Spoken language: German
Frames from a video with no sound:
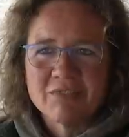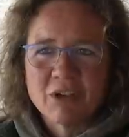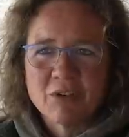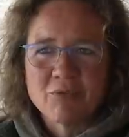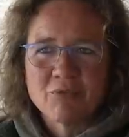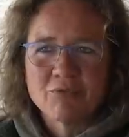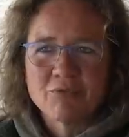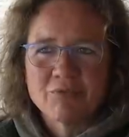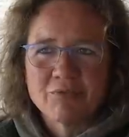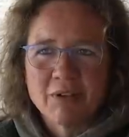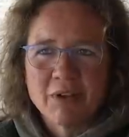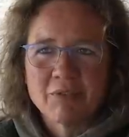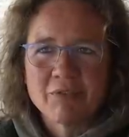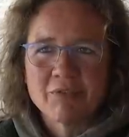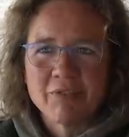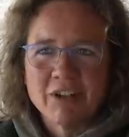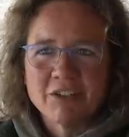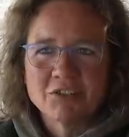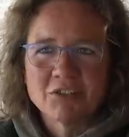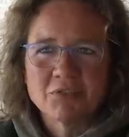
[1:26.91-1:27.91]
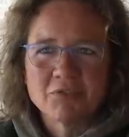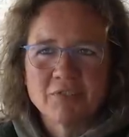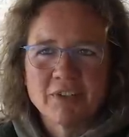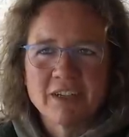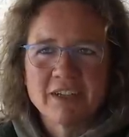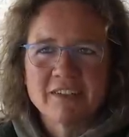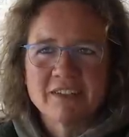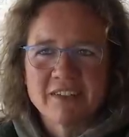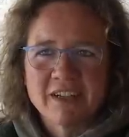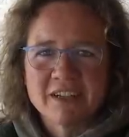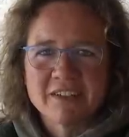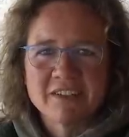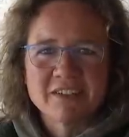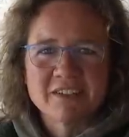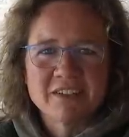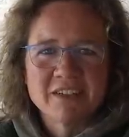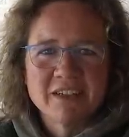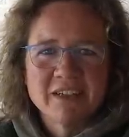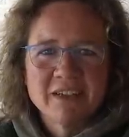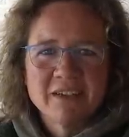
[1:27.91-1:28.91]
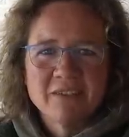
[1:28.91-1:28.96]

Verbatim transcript: auf, aufs falsche Pferd setzt,